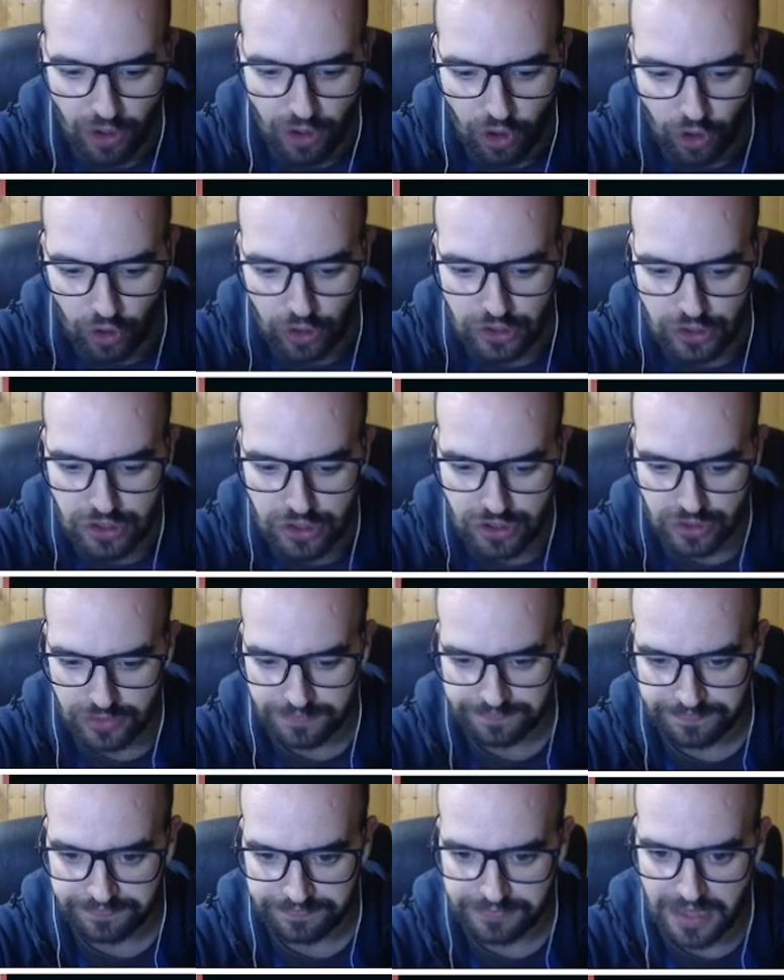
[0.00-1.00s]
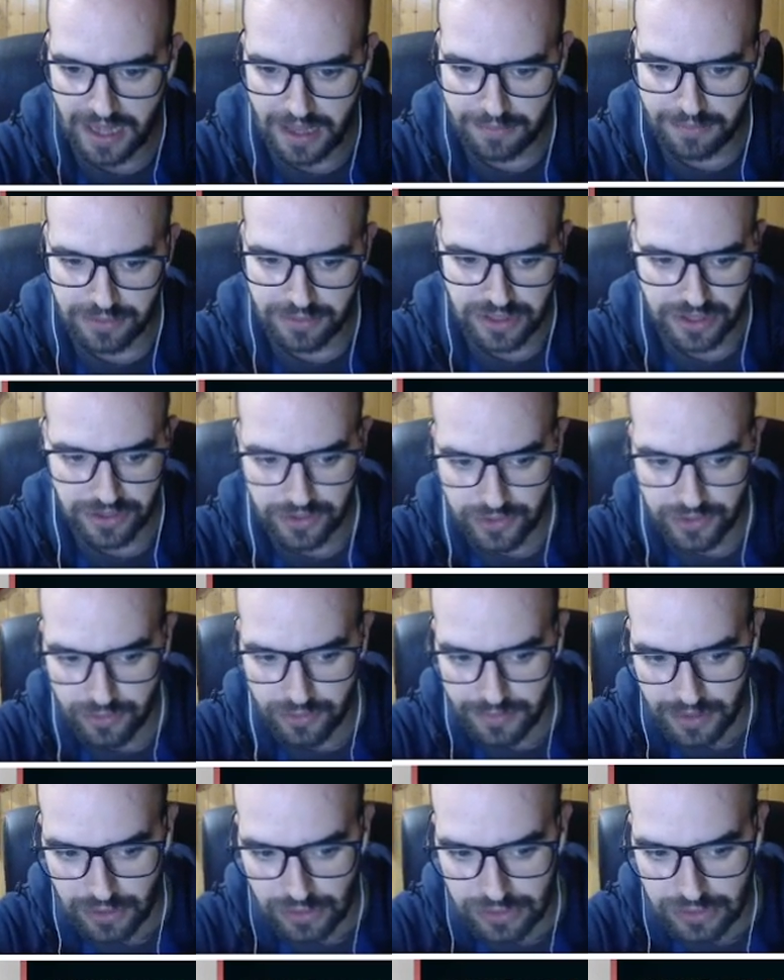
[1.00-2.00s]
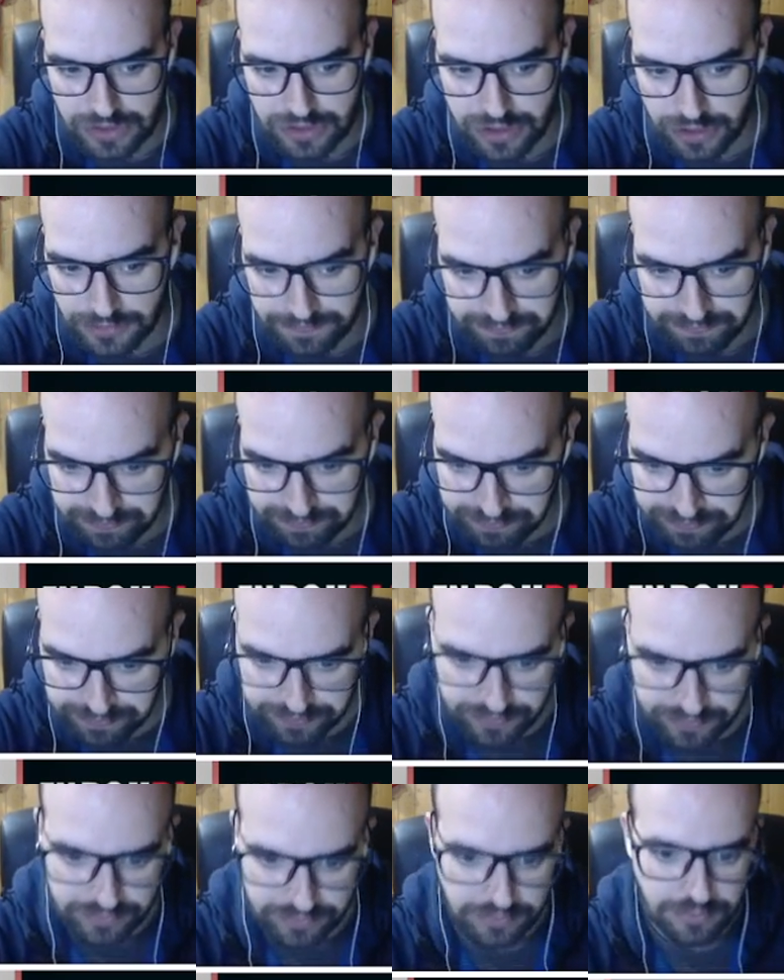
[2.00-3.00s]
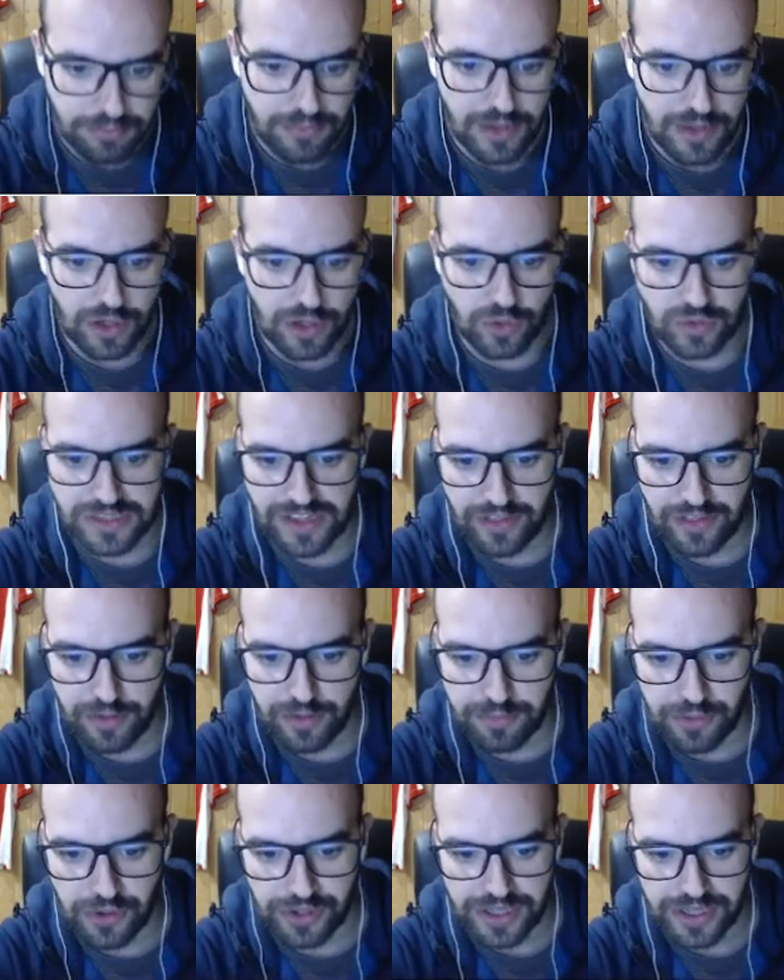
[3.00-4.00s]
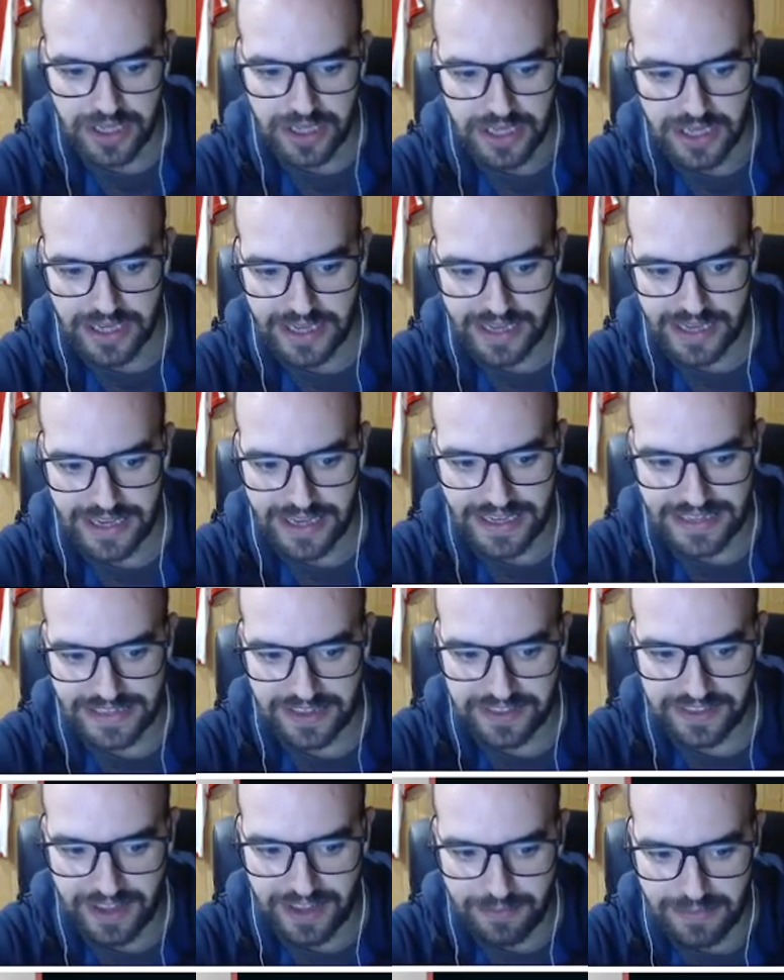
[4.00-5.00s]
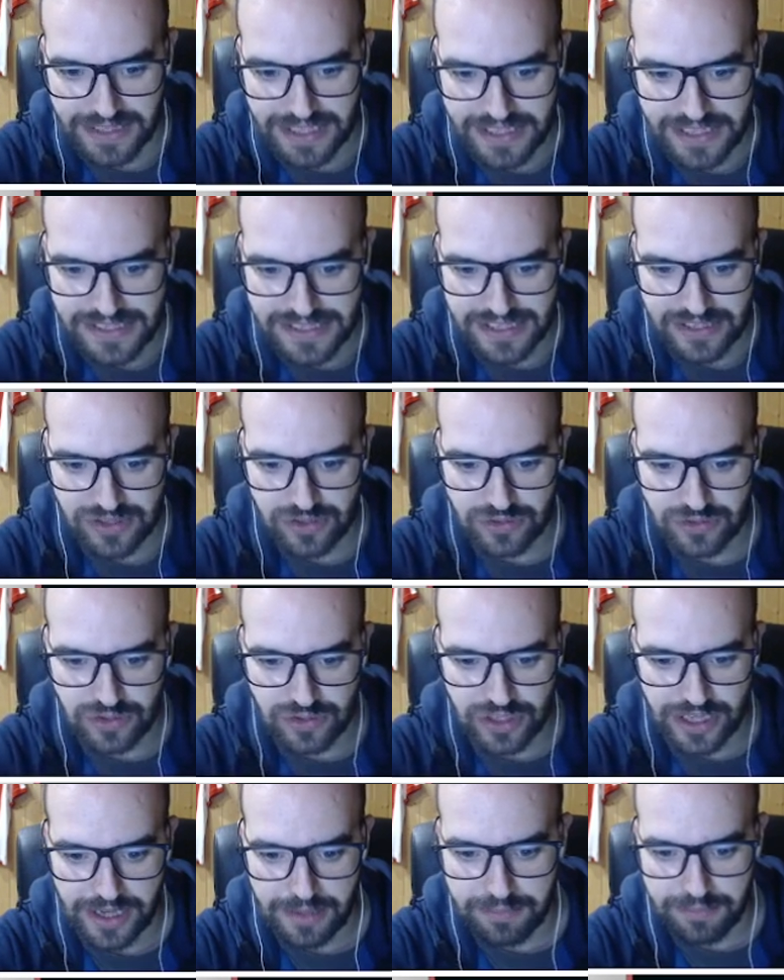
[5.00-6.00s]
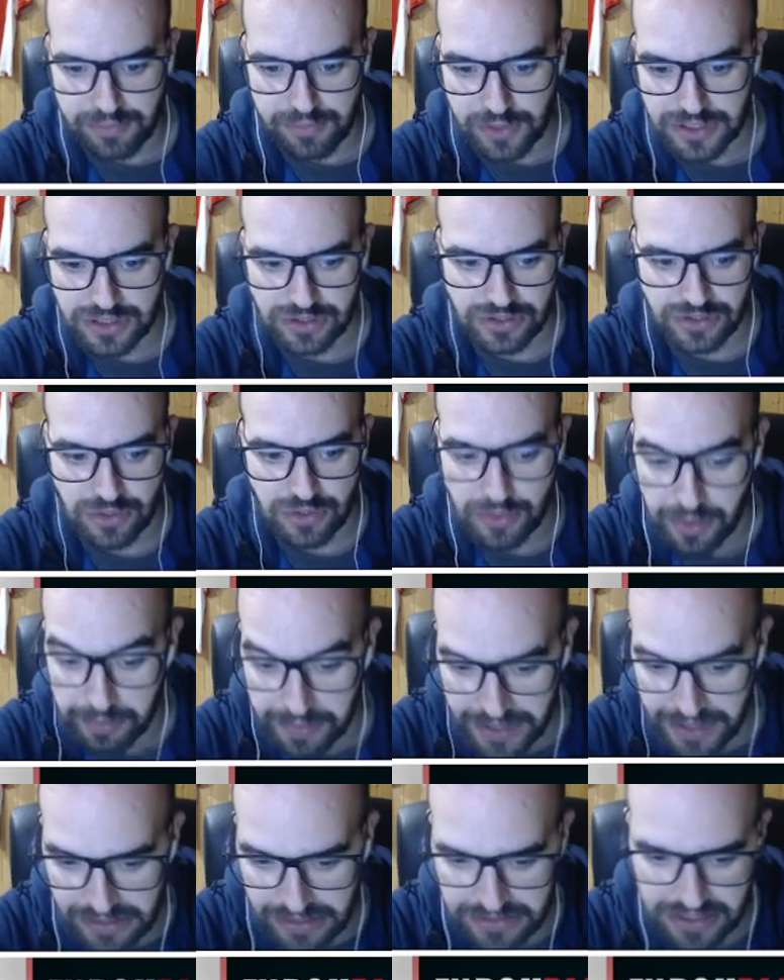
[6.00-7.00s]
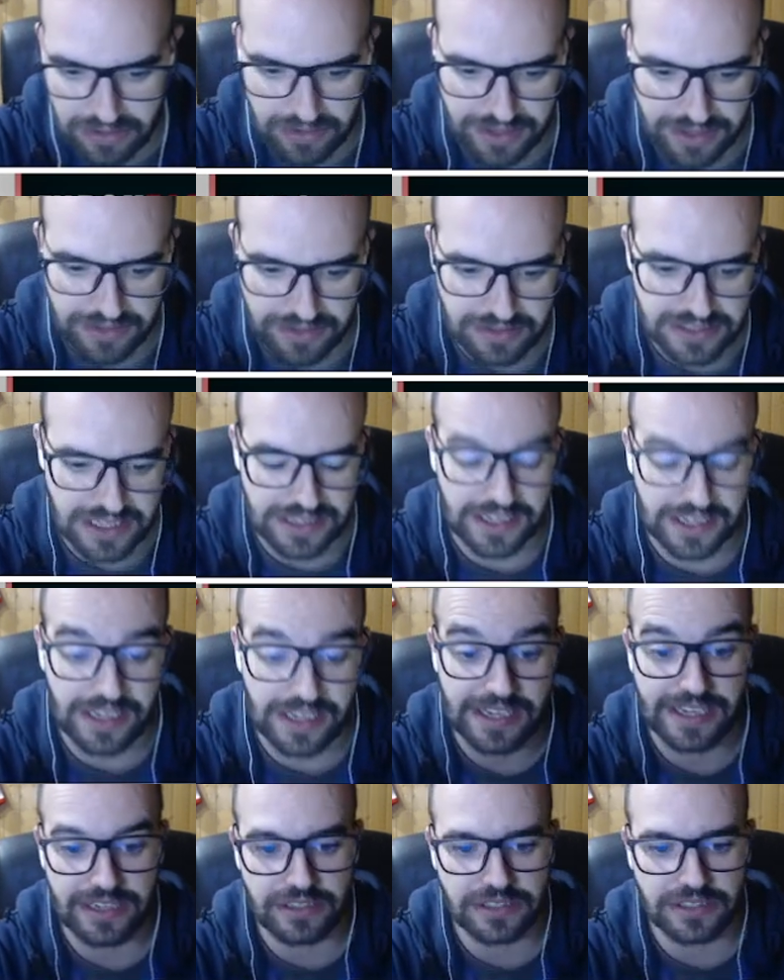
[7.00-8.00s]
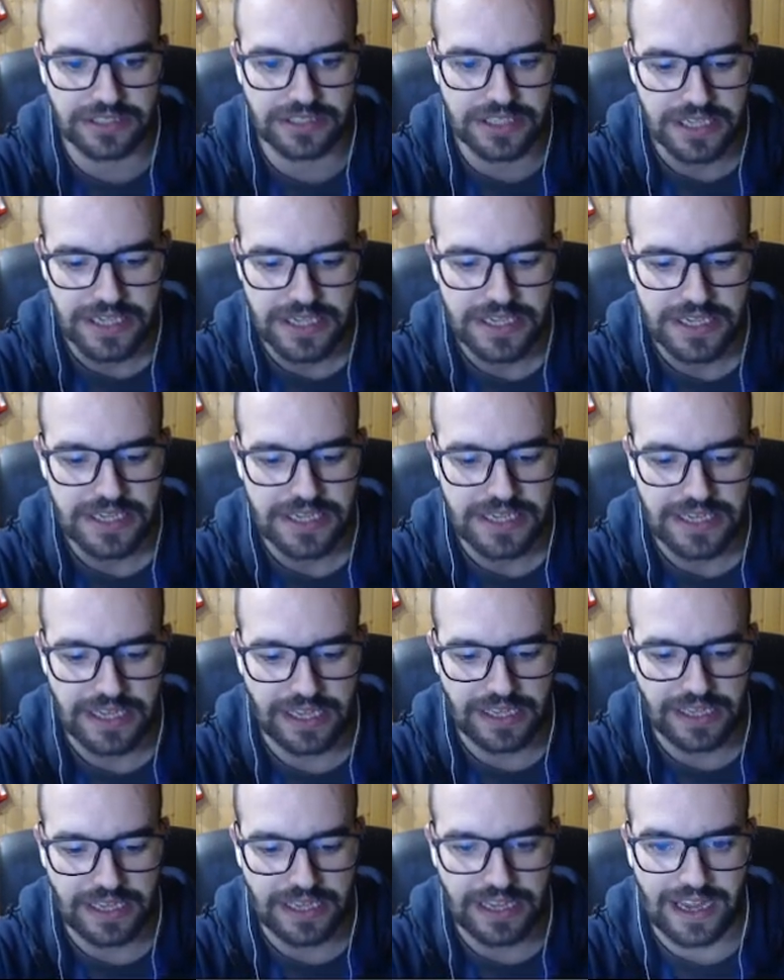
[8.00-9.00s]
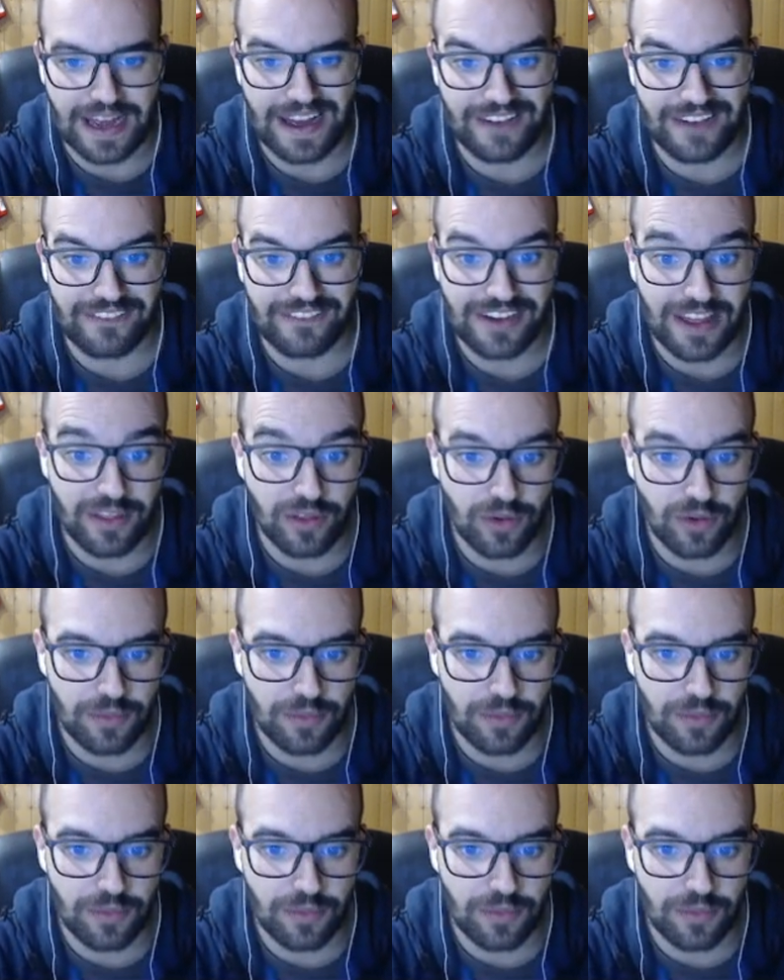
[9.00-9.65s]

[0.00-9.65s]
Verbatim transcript: 8. La posición número 8 luchando por intentar meterse en esos puestos europeos a los que no está tan lejos y ha hablado